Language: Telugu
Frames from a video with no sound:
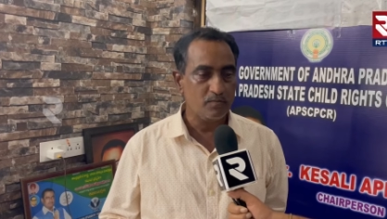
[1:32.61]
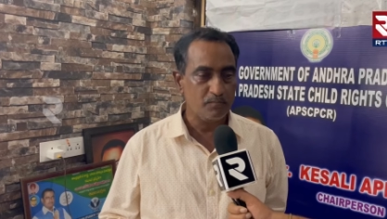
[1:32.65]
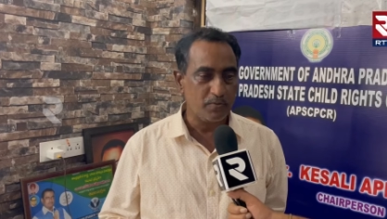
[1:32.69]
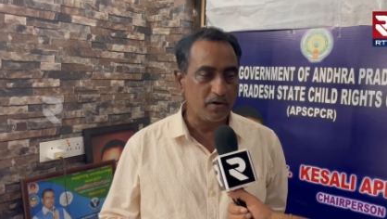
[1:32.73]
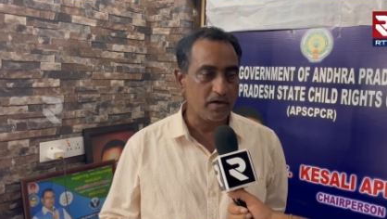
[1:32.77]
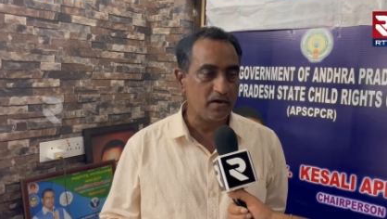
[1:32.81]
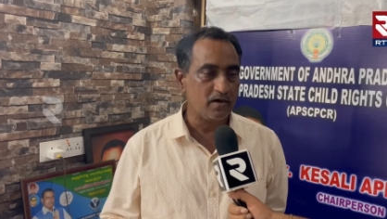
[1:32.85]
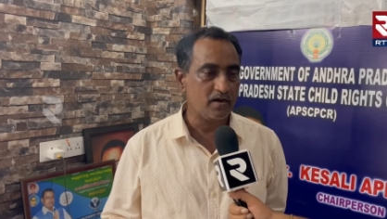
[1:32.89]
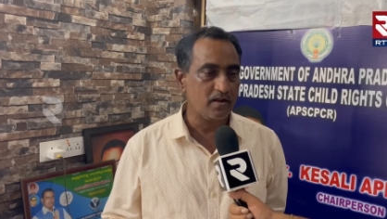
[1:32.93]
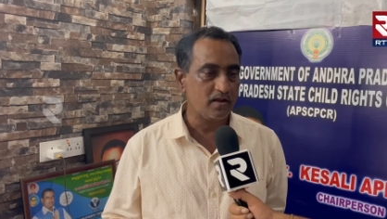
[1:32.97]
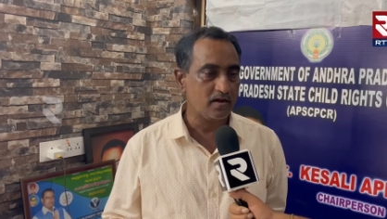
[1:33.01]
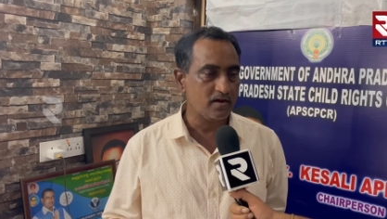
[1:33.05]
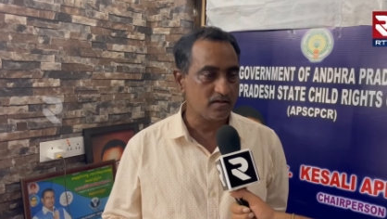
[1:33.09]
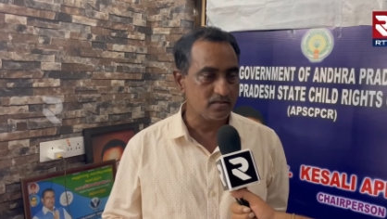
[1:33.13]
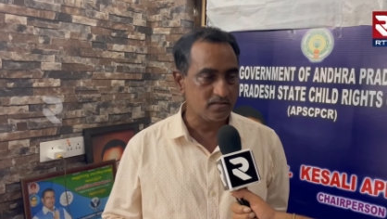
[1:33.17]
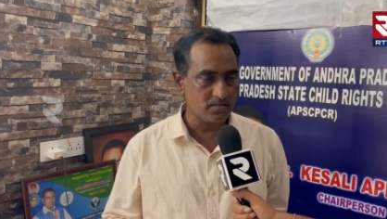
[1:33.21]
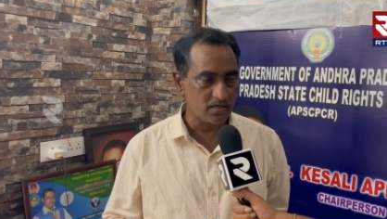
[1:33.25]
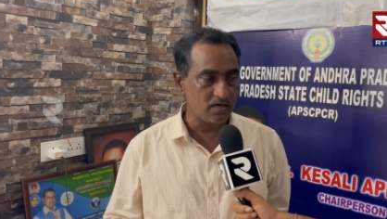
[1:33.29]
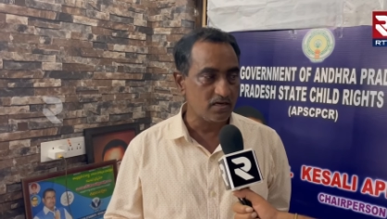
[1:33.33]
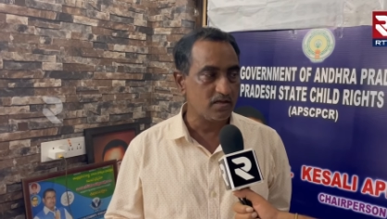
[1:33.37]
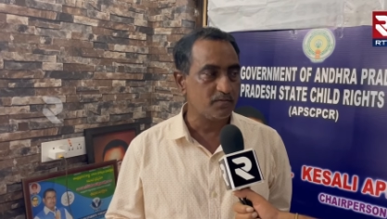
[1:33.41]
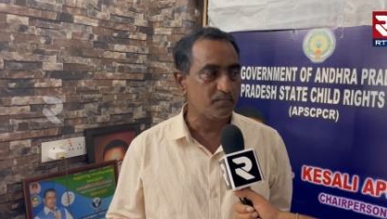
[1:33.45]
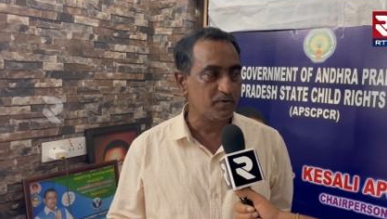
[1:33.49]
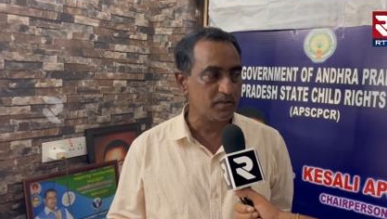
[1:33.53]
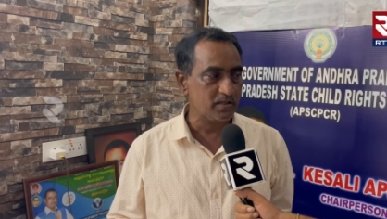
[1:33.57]
పిల్లలు లేక
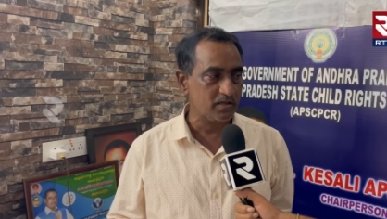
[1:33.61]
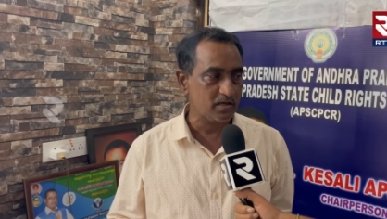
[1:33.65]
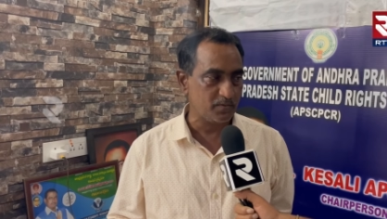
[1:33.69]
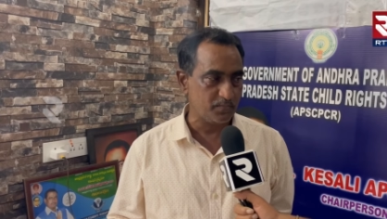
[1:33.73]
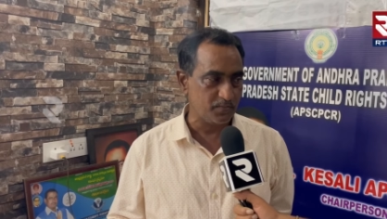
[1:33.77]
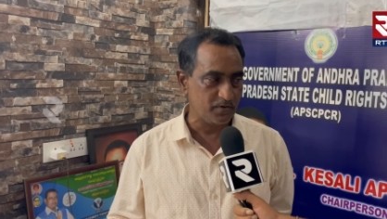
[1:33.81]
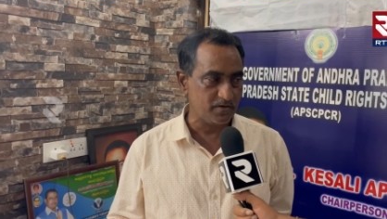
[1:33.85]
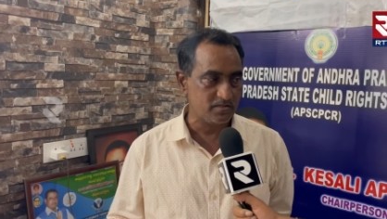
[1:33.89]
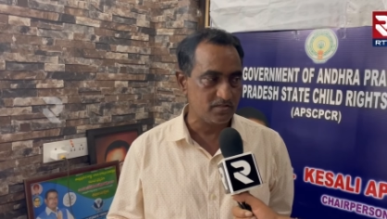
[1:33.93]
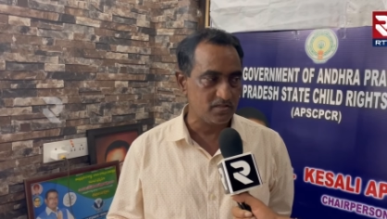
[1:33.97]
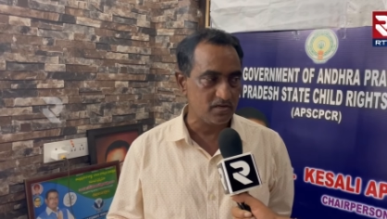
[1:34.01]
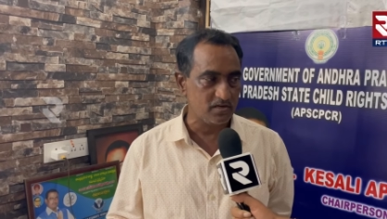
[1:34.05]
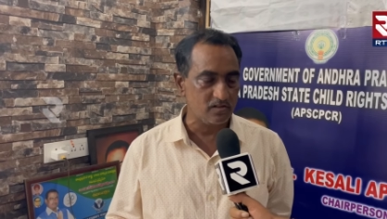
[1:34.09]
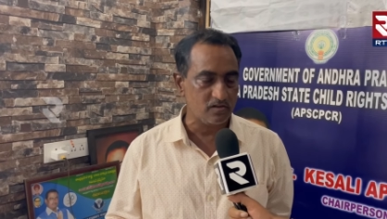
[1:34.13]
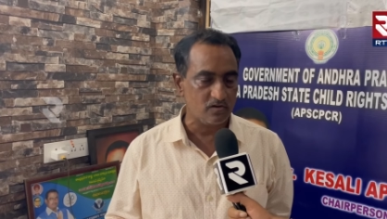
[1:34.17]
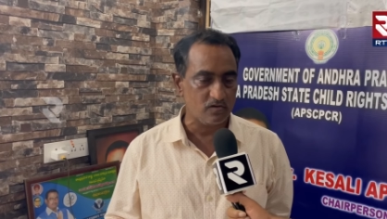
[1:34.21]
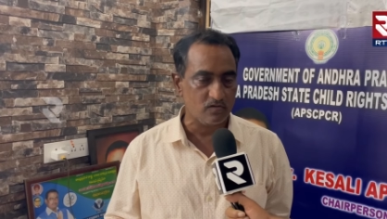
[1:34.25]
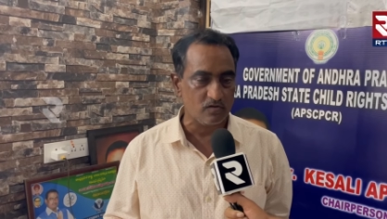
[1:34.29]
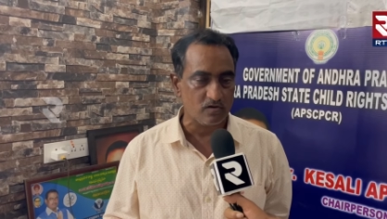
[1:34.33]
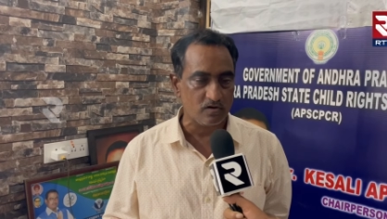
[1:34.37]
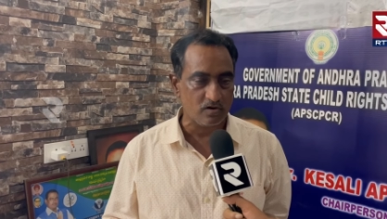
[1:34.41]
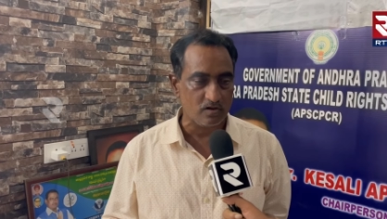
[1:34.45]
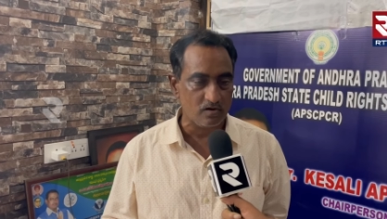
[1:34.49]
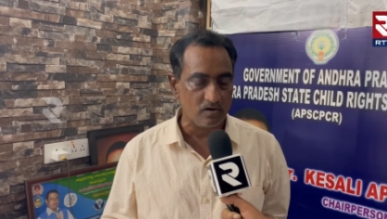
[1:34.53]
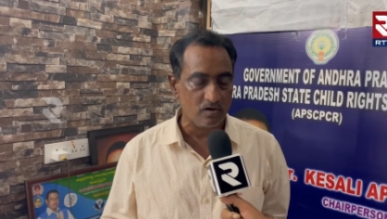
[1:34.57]
చాలా ఇబ్బందికర పరిస్థితులు
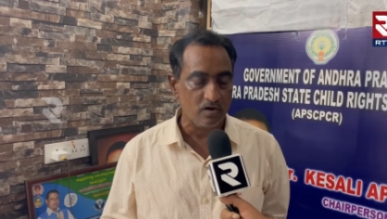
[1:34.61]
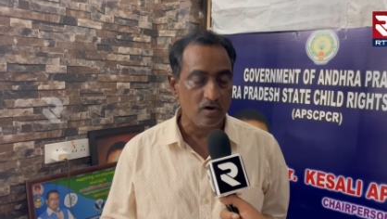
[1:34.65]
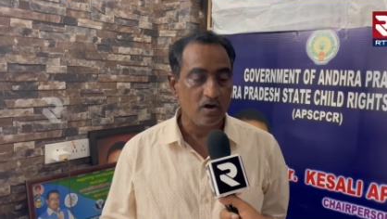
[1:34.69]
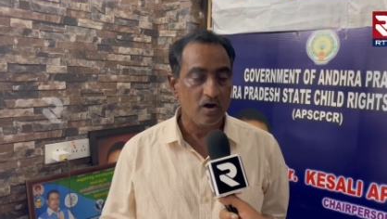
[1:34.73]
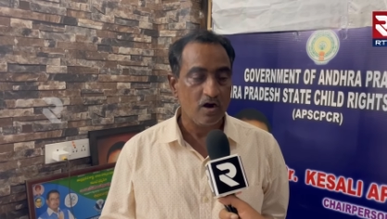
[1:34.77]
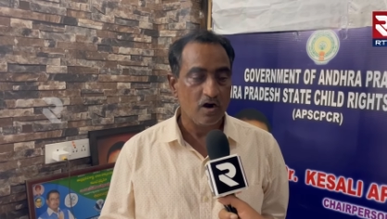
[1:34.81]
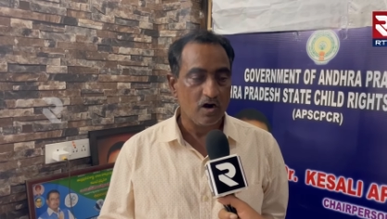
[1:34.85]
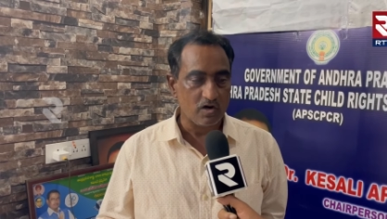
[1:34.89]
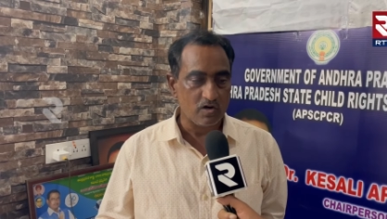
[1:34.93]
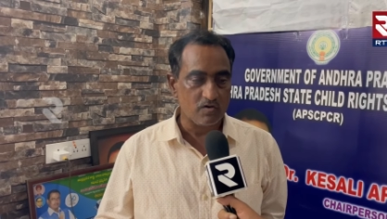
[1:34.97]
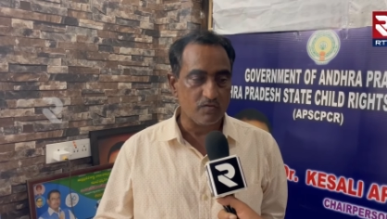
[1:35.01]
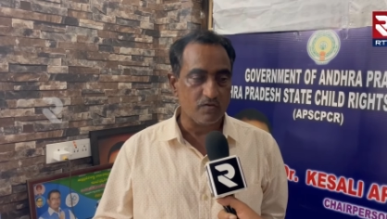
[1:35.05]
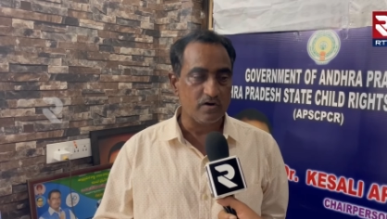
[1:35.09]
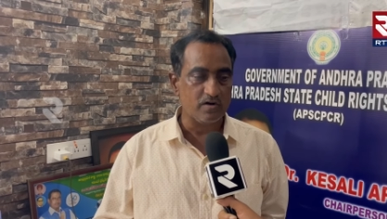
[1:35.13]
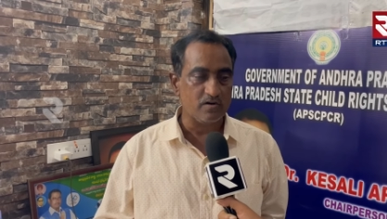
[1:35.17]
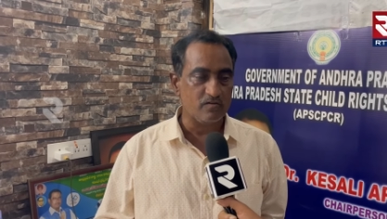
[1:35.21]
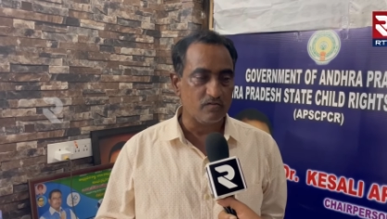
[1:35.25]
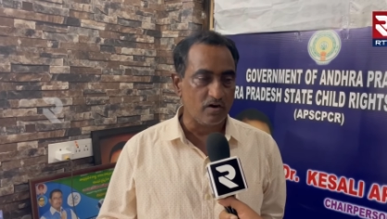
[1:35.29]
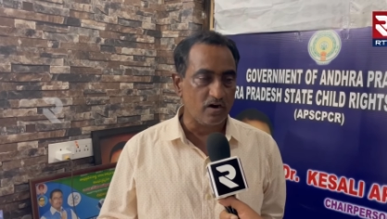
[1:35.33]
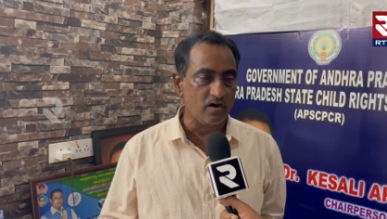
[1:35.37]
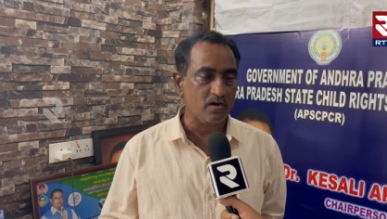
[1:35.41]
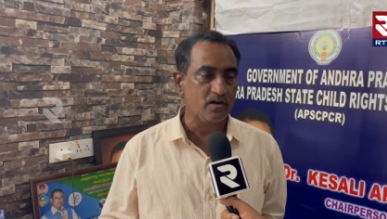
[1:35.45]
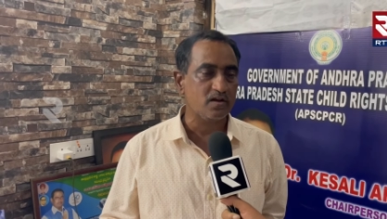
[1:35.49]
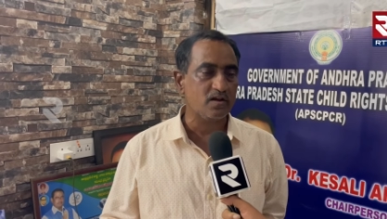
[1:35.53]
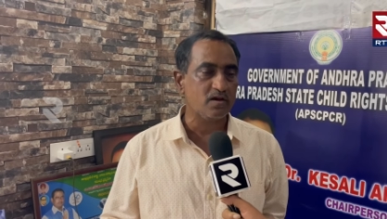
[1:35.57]
ఎదుర్కొన్నారు అటువంటి
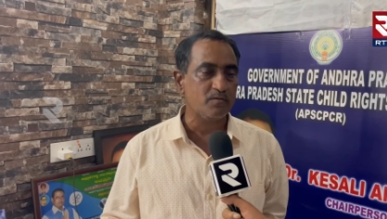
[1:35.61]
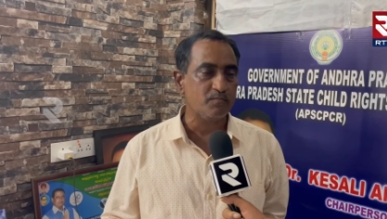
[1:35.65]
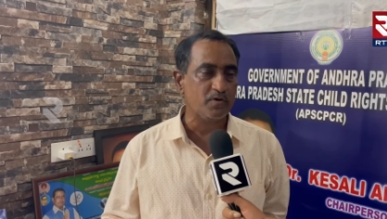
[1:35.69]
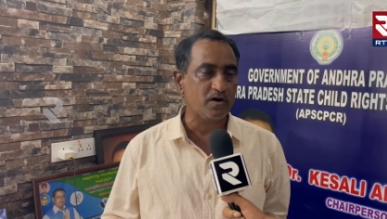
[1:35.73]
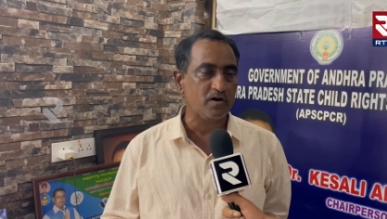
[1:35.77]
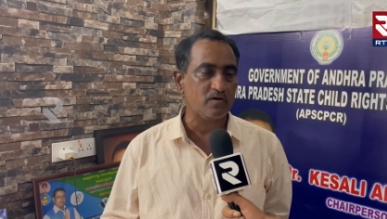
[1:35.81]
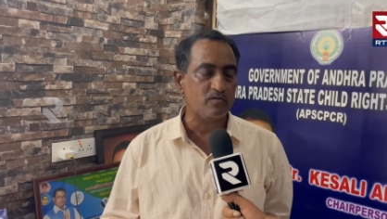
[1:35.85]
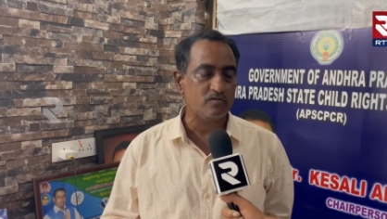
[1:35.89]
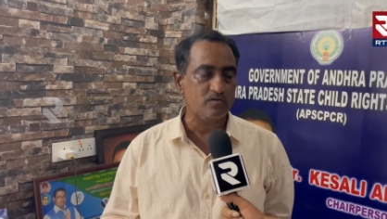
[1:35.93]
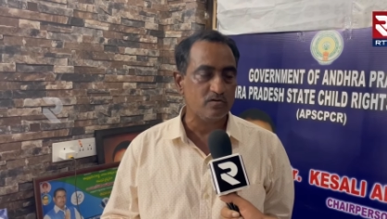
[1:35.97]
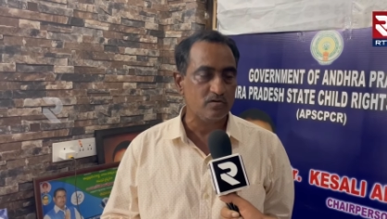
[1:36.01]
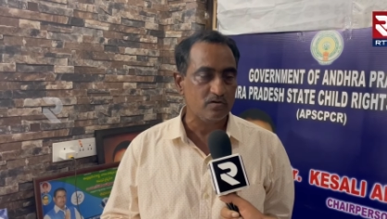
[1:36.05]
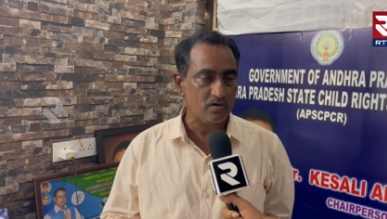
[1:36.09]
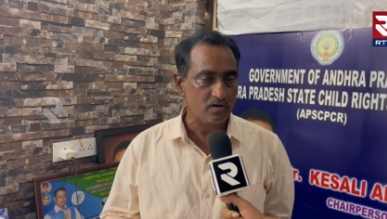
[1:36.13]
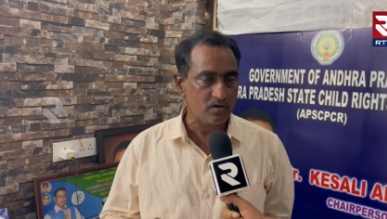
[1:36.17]
వాళ్ళకి మనం